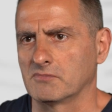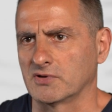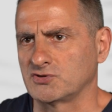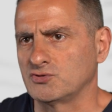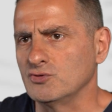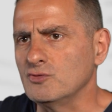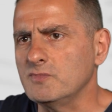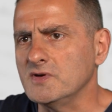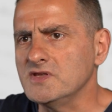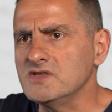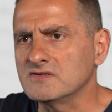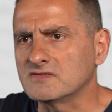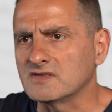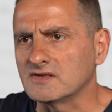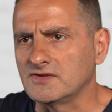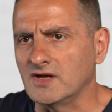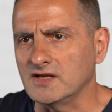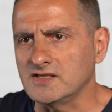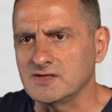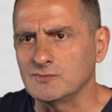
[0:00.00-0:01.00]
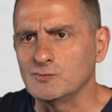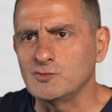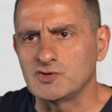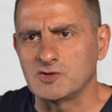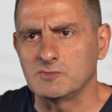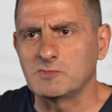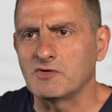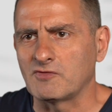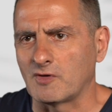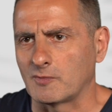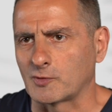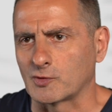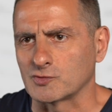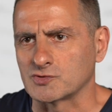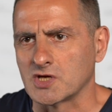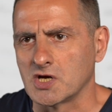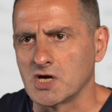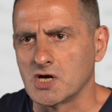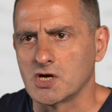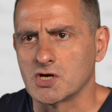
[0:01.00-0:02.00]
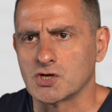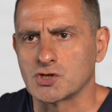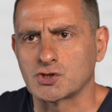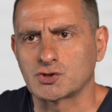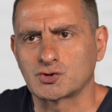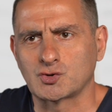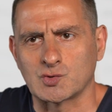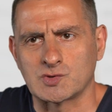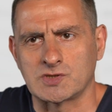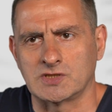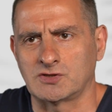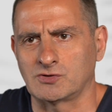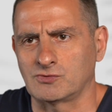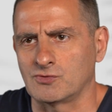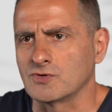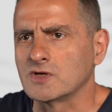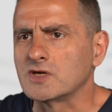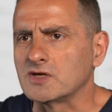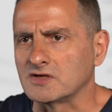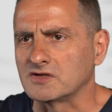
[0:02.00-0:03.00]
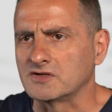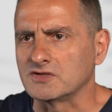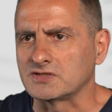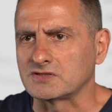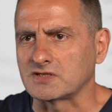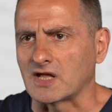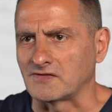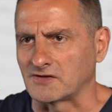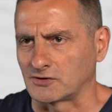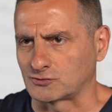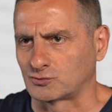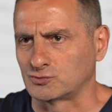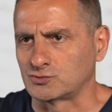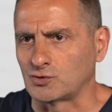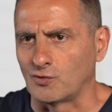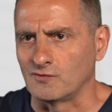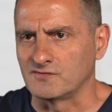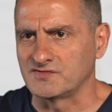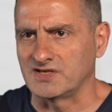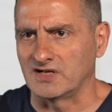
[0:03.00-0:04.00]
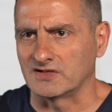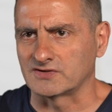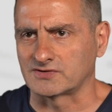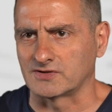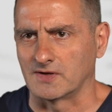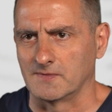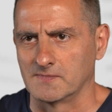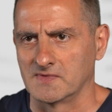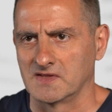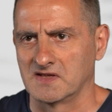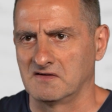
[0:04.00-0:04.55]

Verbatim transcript: Почему бы не задать ему себе вопрос, что за такой Кыргызстан, откуда он взялся?